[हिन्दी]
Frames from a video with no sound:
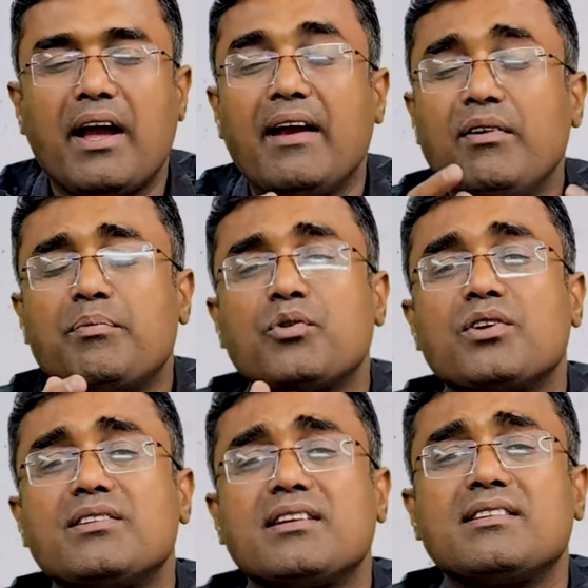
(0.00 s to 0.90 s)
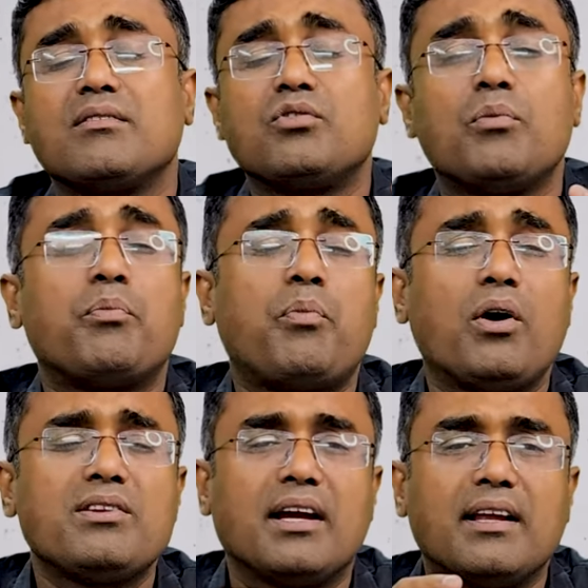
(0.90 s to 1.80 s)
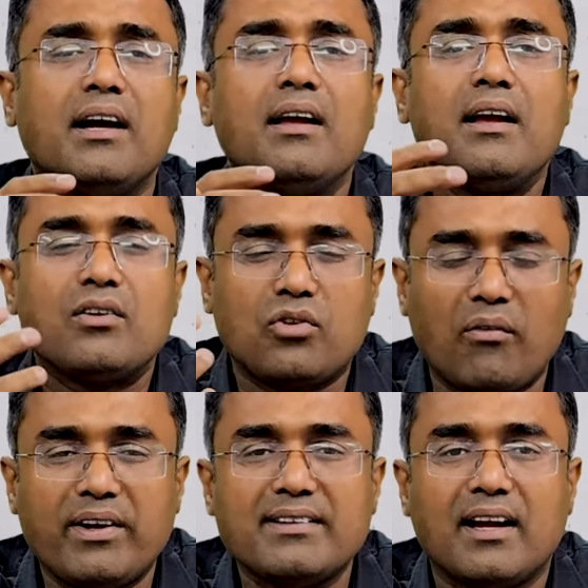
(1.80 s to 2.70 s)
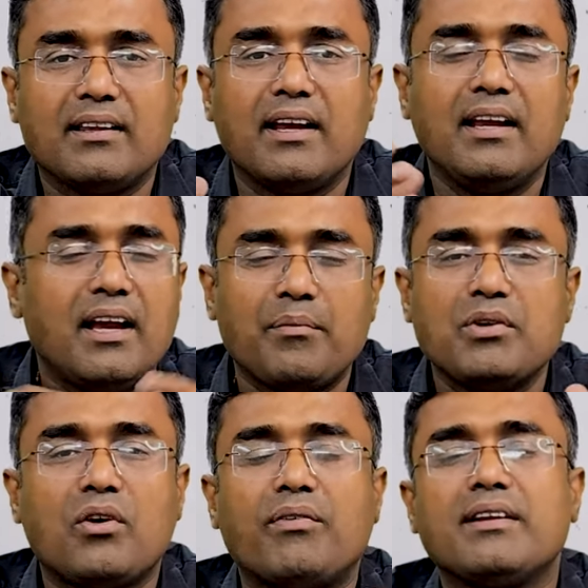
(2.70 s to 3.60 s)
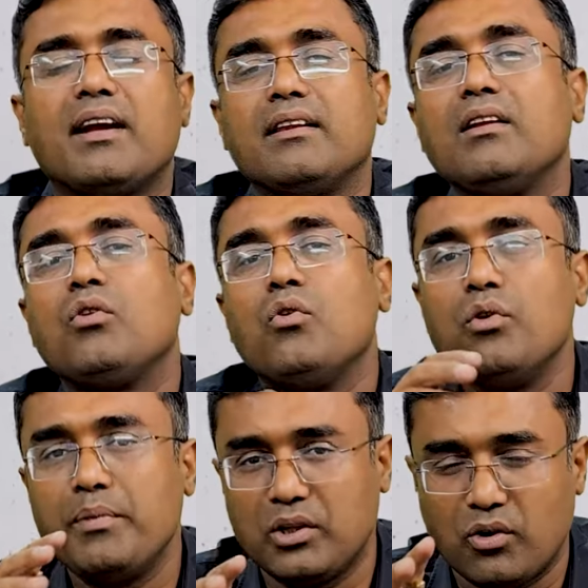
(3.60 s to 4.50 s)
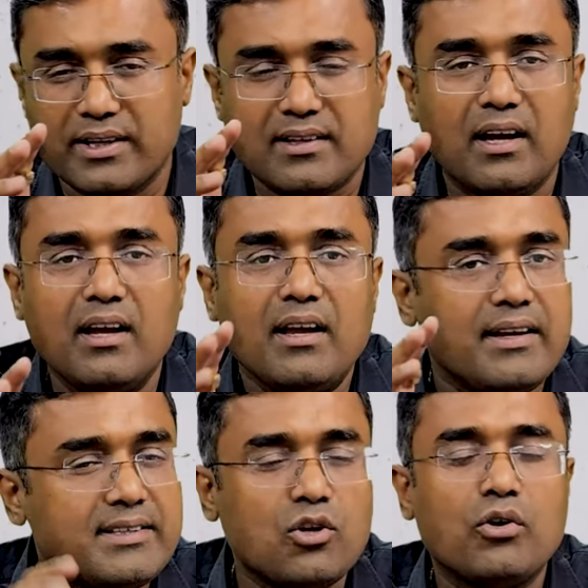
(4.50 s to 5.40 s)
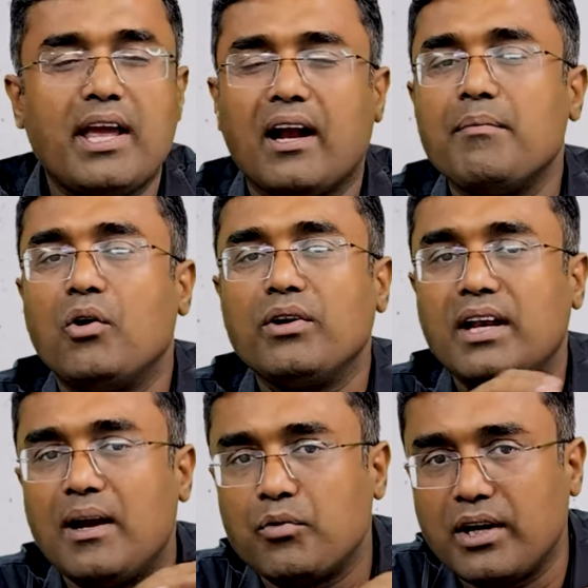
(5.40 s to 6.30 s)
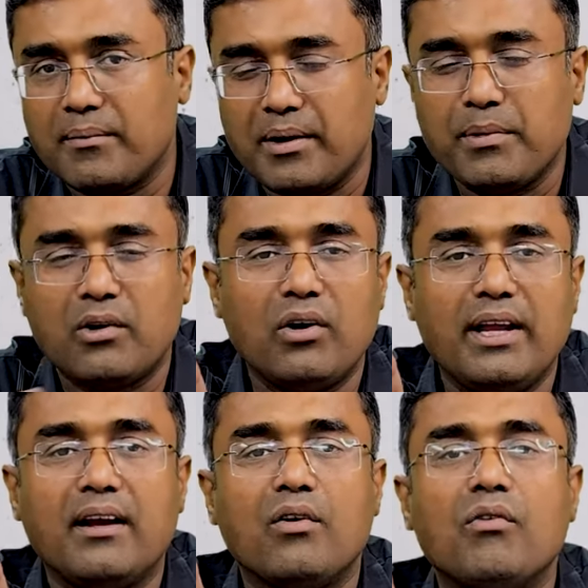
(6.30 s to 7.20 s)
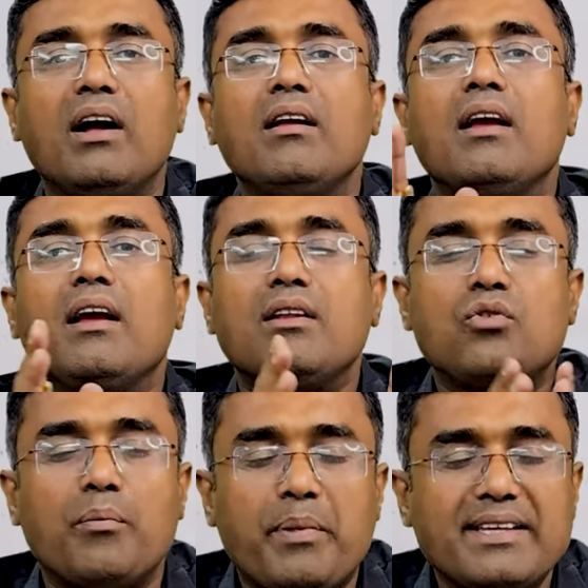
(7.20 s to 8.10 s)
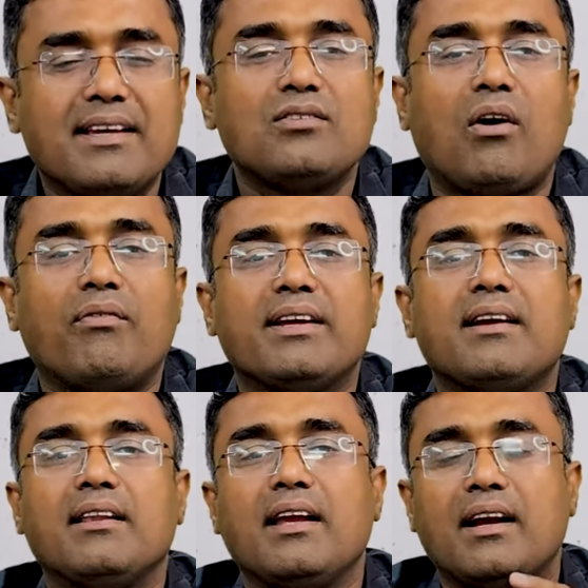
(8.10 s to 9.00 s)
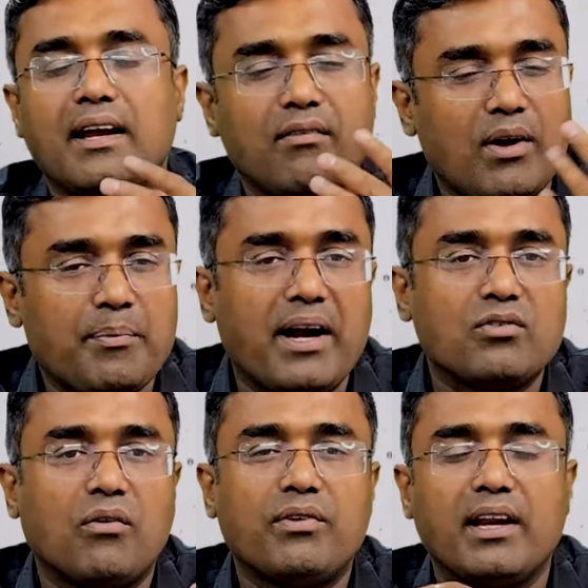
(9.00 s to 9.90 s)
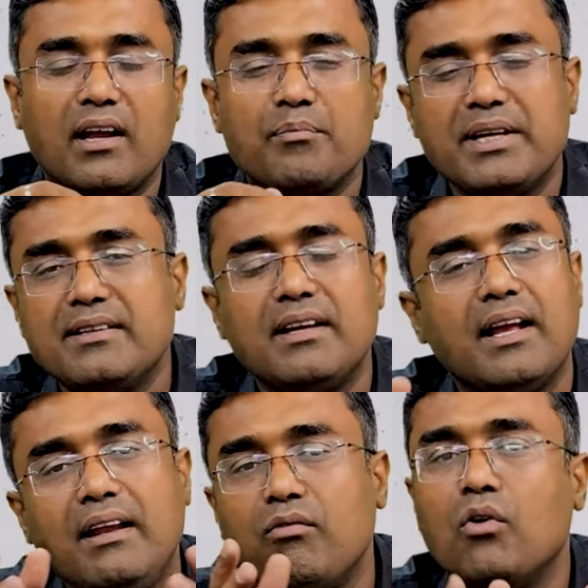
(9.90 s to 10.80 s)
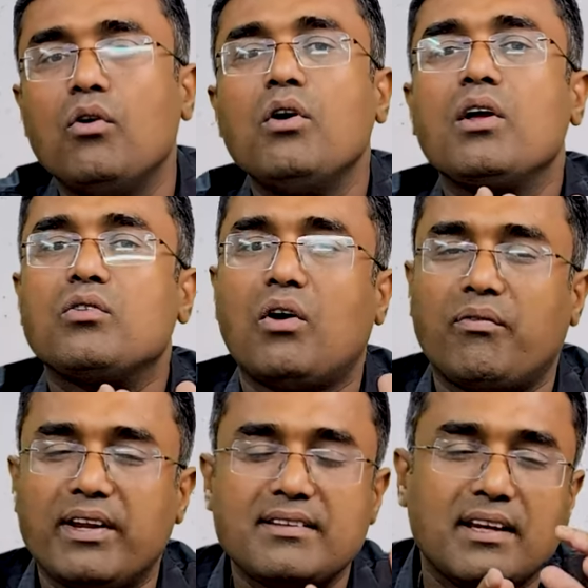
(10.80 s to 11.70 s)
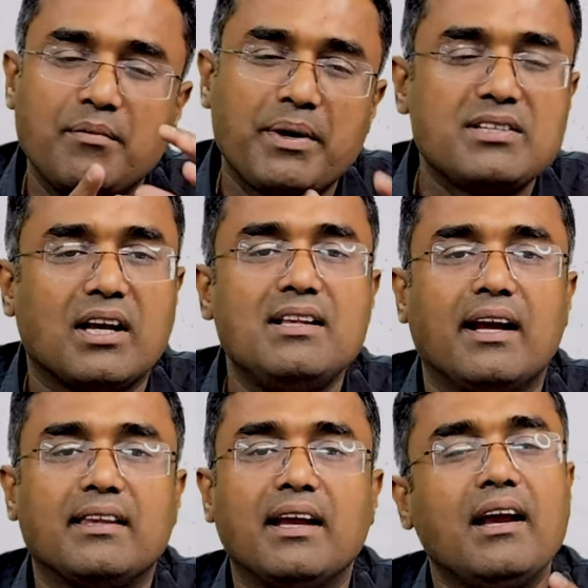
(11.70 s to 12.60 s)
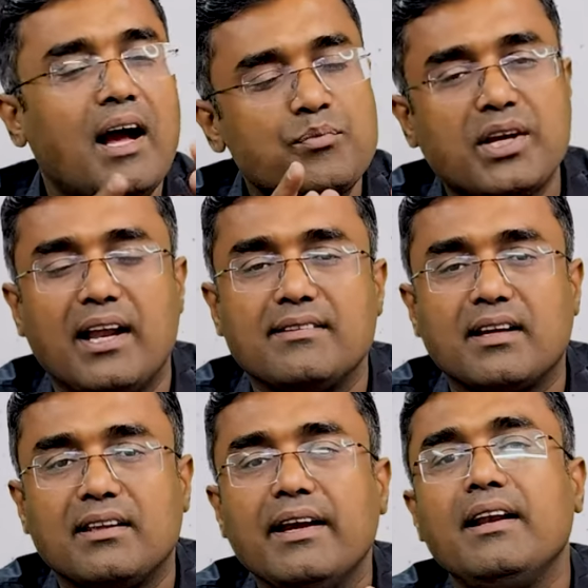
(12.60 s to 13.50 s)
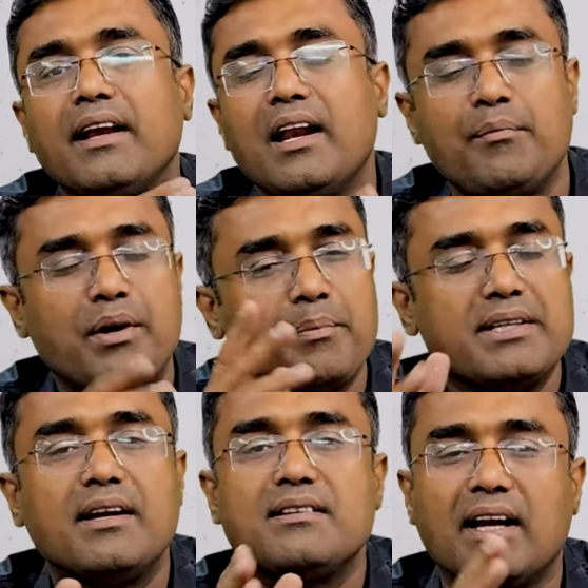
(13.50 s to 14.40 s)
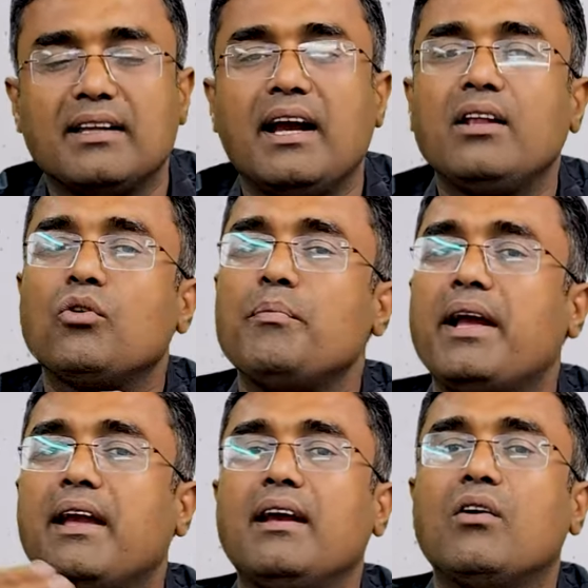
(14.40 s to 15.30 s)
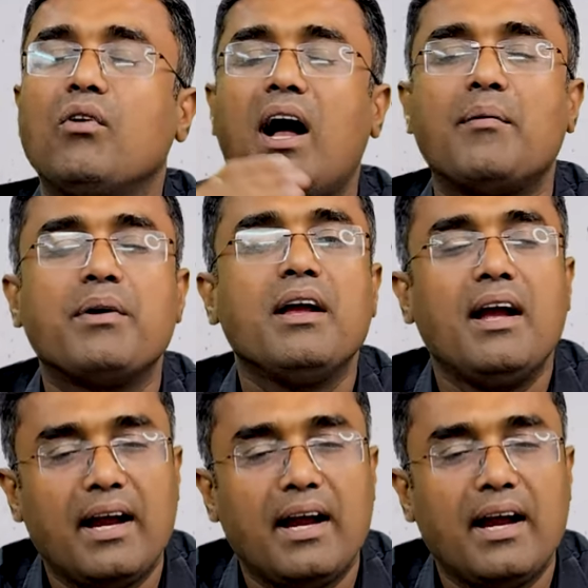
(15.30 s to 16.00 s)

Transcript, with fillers: हैवी प्रोसेसर जो बहुत ज्यादा सॉफ्टवेयर आते हैं ईआरपी e सॉफ्टवेयर आते हैं तो उनमें थोड़ा सा स्लो हो जाएगा मैं उनके लिए आपको रिकमेंड बिल्कुल नहीं करूंगा जो बेसिक सॉफ्टवेयर आते हैं कई व्यापार सॉफ्टवेयर या बीजी टैली वो सॉफ्टवेयर इन पे चल जाते हैं आप चला सकते हैं लेकिन आपका बजट ज्यादा है तो मैं यही कहूंगा आप